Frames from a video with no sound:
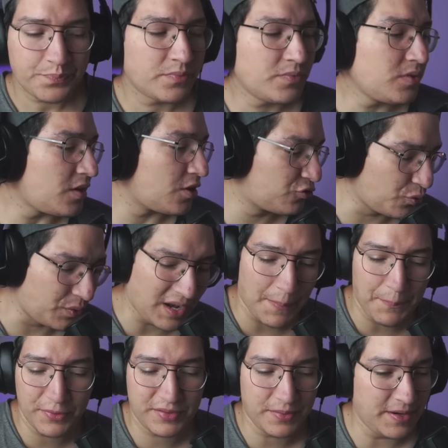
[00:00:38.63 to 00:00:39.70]
sobre la
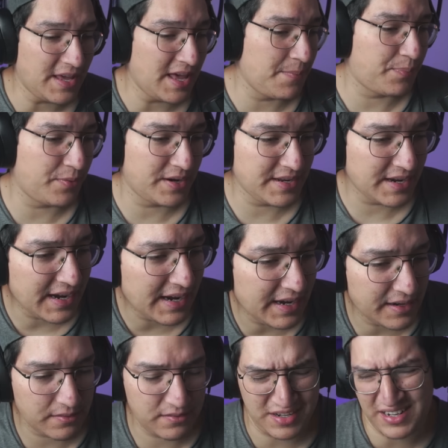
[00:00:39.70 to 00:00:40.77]
posibilidad de poder
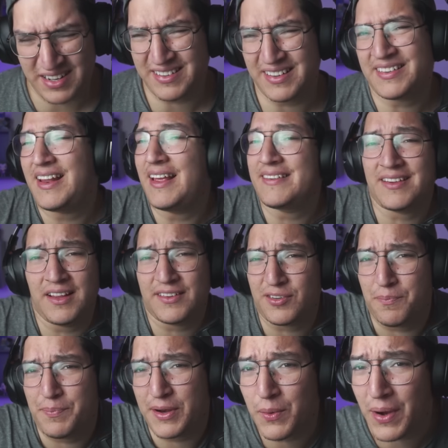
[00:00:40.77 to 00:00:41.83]
llegar, que esté en la selección
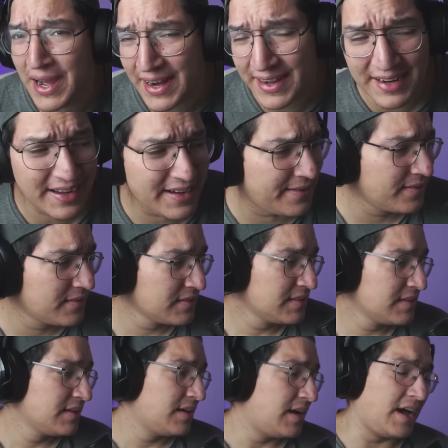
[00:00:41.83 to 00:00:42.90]
peruana,
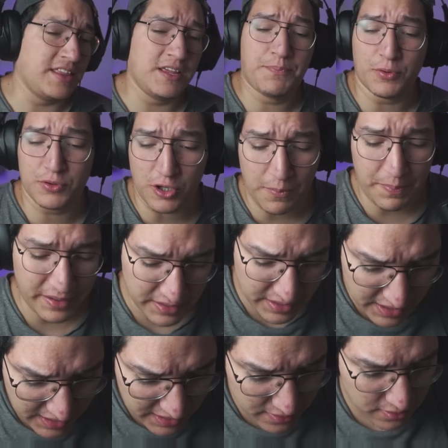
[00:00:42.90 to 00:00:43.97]
ha disputado
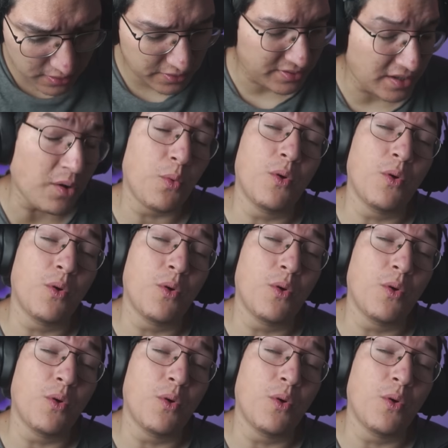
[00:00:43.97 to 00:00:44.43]
partidos, ha jugado